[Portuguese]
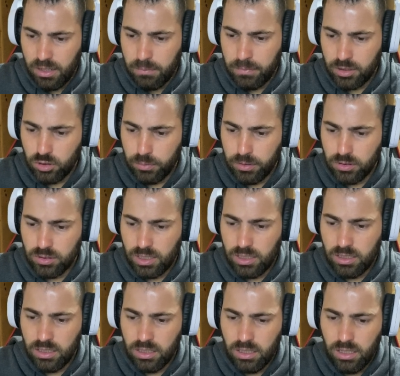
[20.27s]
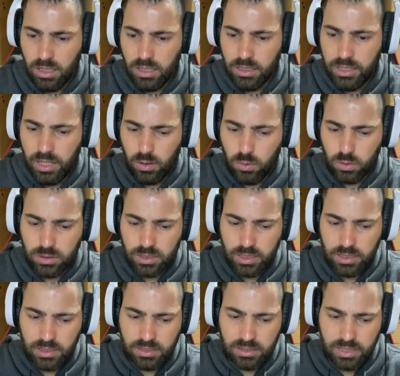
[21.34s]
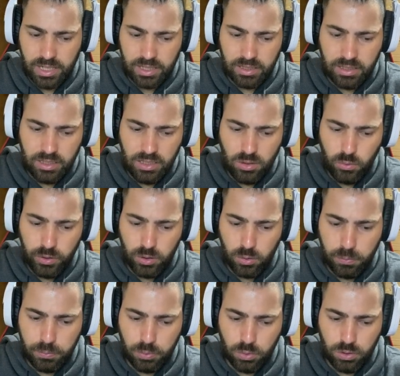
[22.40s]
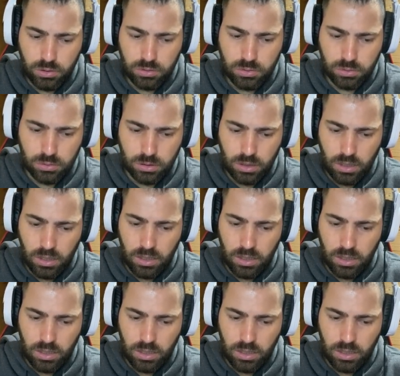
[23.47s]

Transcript: mais ou menos aqui, e a outra está aqui no aeroporto,